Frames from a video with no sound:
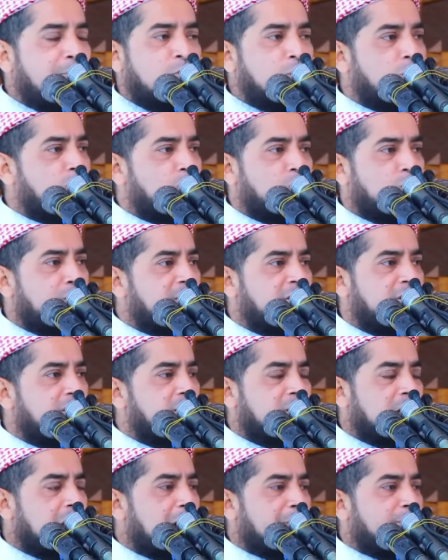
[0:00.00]
আমিও তো তুমি
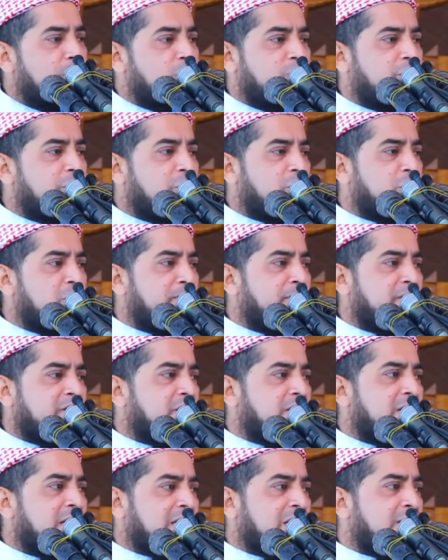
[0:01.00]
আমিও চিরদিন
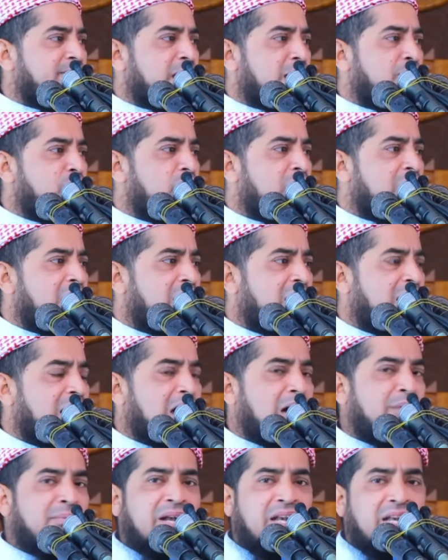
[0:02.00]
বেঁচে থাকতে পারবো না
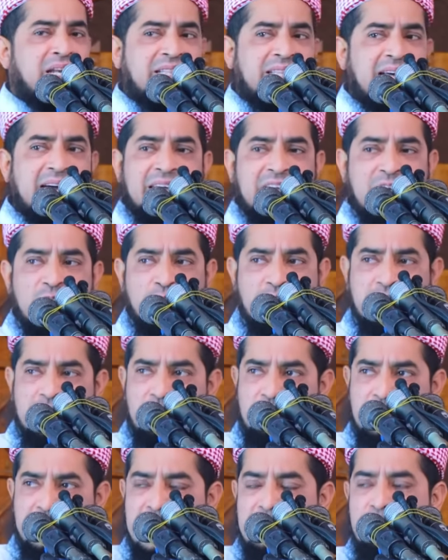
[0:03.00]
আমার নেতাগিরিও
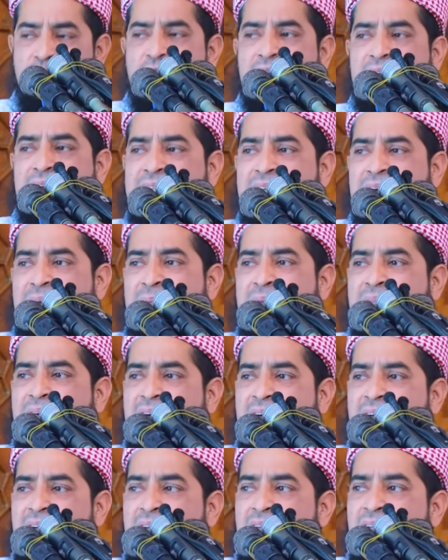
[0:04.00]
চিরদিন এই মক্কায় থাকবে না
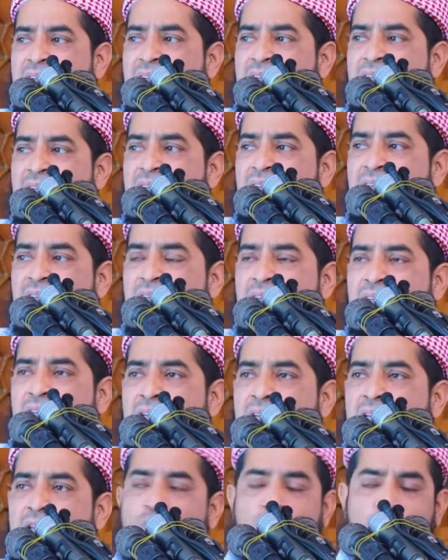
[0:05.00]

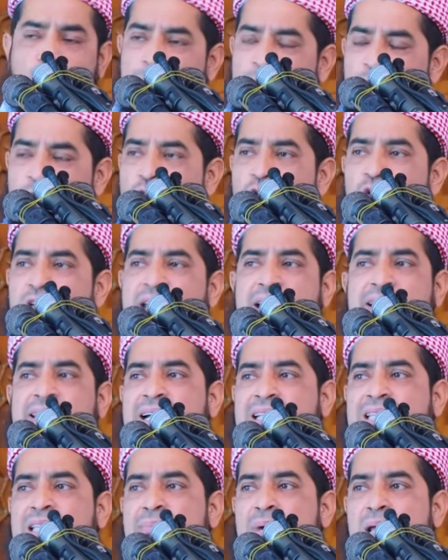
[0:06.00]
তুমিও দুনিয়ায়
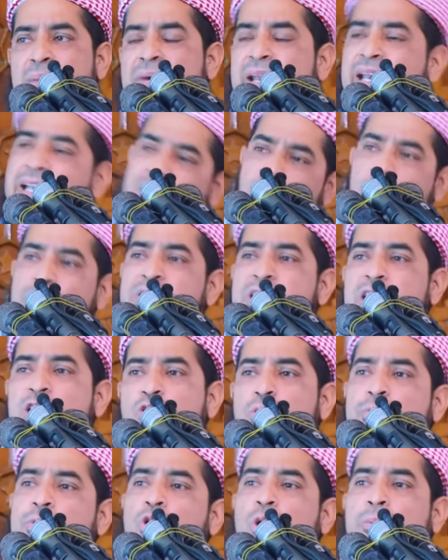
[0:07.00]
থাকতে পারবে না এটাও আমি জানি
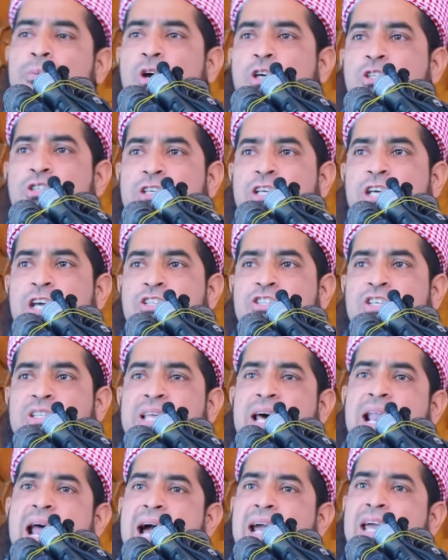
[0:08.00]
তুমি নবী হয়েছে কি হয়েছে
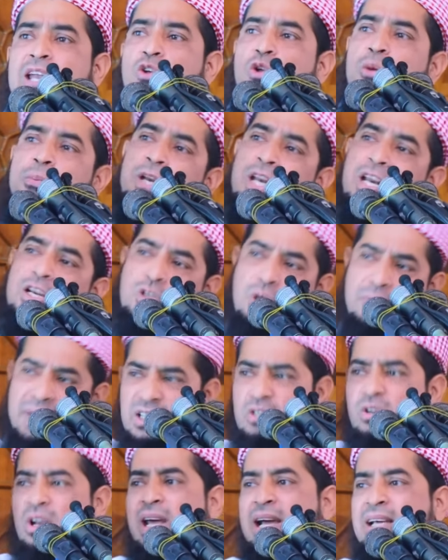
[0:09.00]
তার আগের নবীরা
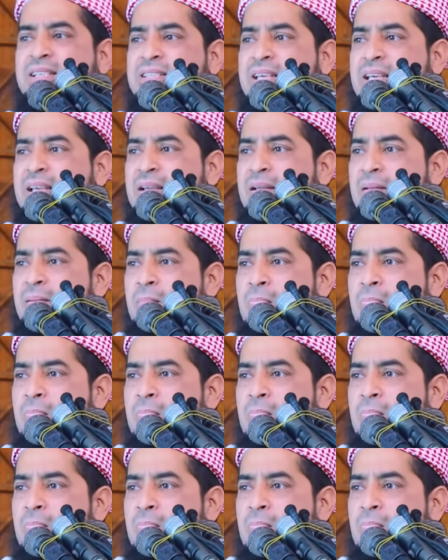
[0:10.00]
সবাই চলে গেছে